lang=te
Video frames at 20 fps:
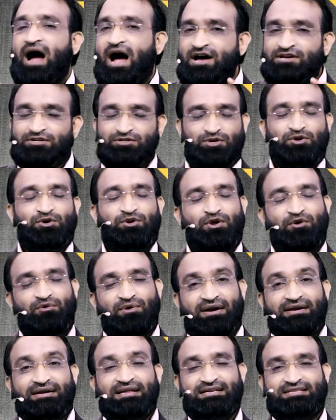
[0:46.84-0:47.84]
ఆ స్కూల్లో
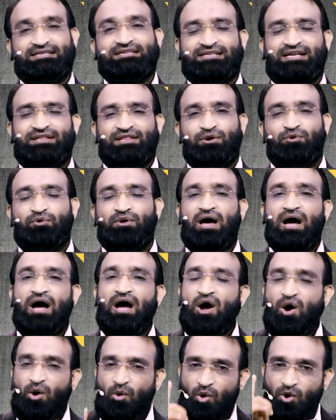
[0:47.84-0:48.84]
ఉన్న టీచర్స్ అందరు కూడా
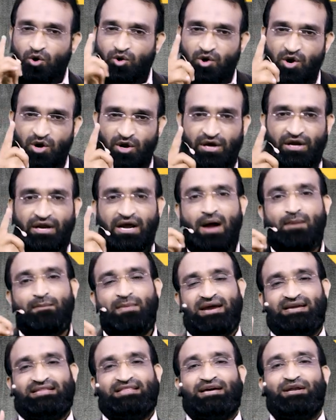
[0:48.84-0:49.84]
ఒక్కొక్కరుగా
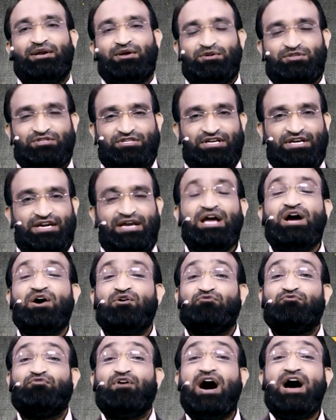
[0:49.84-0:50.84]
మైక్ దగ్గరకు వచ్చి
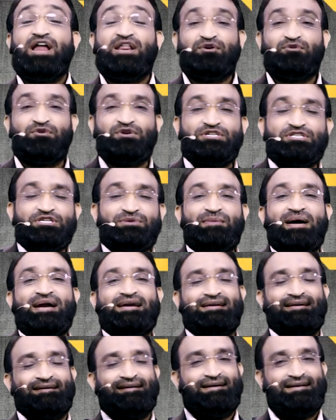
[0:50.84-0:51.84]
వారి గురించి
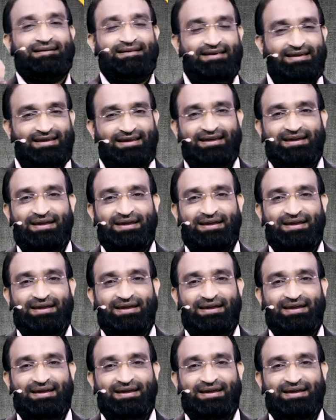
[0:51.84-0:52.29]
మాట్లాడాలి